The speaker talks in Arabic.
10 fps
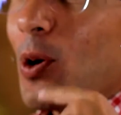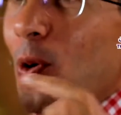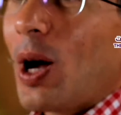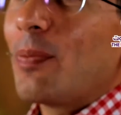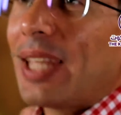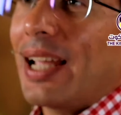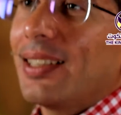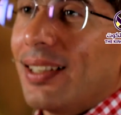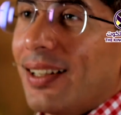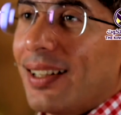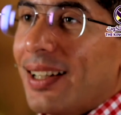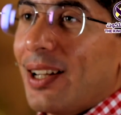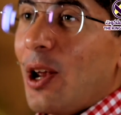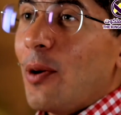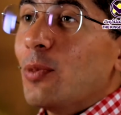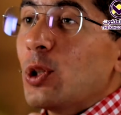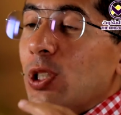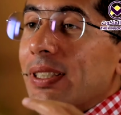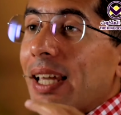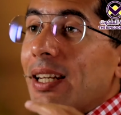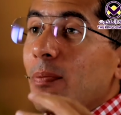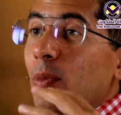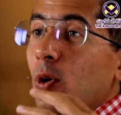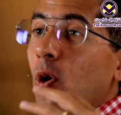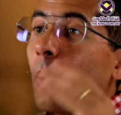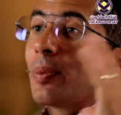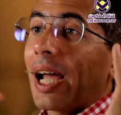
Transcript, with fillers: باللغة بتاعتنا مش يتكلم باللغه